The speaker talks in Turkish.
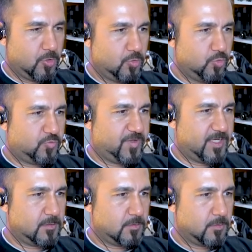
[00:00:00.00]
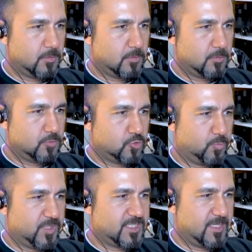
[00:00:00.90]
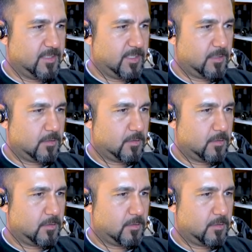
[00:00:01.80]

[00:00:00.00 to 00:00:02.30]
Lütfen Oha, süper topla kendini.